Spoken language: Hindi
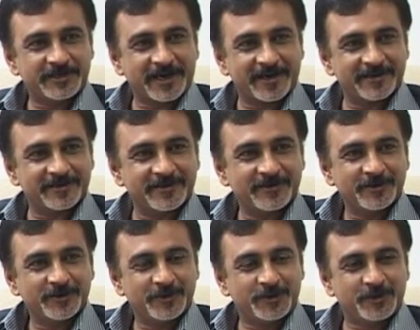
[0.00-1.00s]
शायद
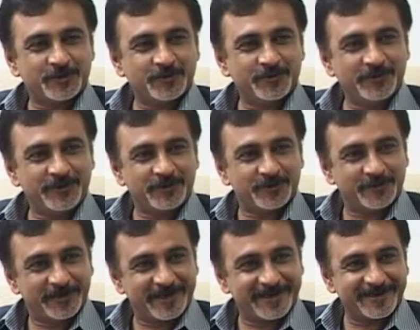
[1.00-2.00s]
चुन चुन